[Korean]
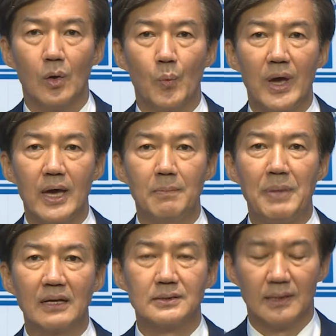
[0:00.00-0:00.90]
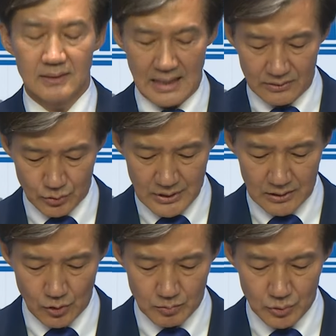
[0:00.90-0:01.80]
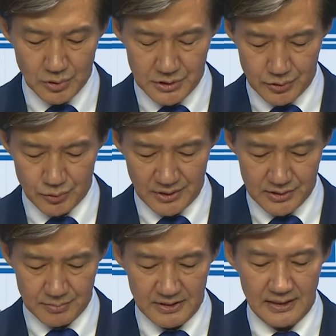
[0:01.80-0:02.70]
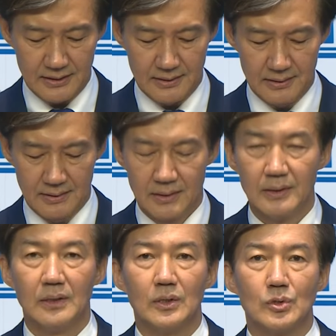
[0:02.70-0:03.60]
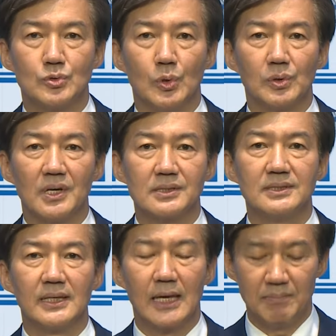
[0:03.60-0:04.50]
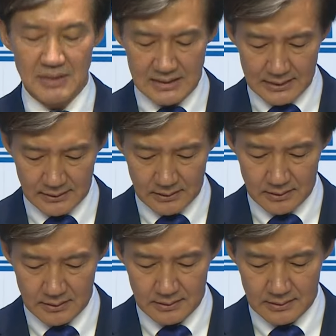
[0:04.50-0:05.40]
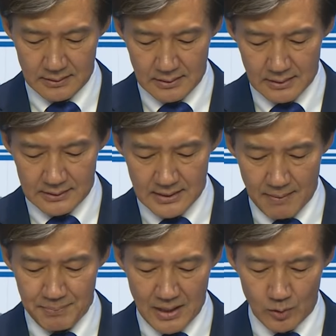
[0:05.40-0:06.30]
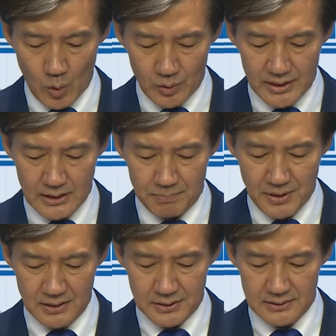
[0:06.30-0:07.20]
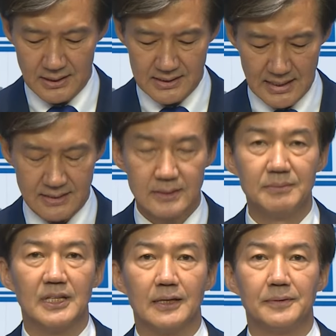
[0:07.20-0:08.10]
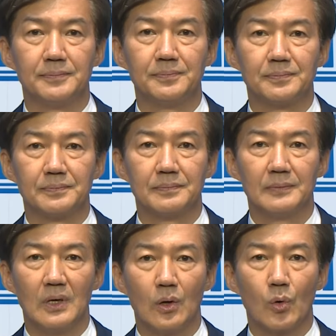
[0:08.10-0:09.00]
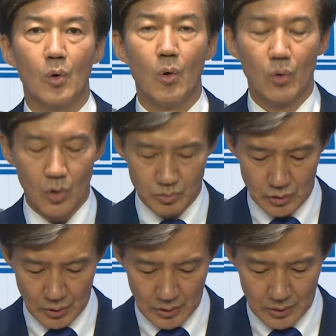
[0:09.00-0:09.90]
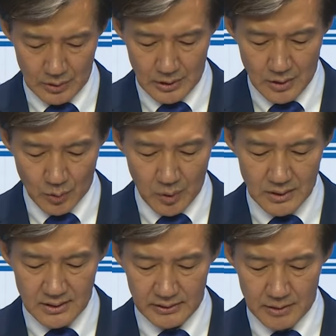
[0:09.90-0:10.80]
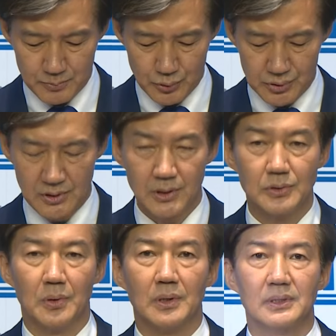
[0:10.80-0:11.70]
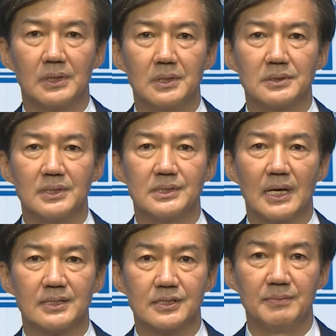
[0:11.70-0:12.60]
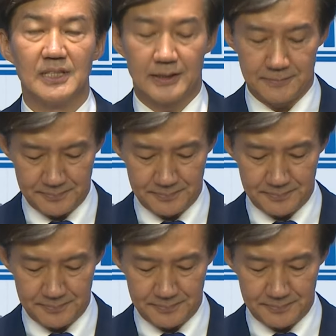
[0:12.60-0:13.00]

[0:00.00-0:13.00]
왜 백척 간두냐고 물으실 수도 있습니다. 조국 혁신당의 미래는 그 앞에 꽃길이 펼쳐져 있지 않습니다. 콩고물도 권력의 부스러기도 떨어져 있지 않습니다.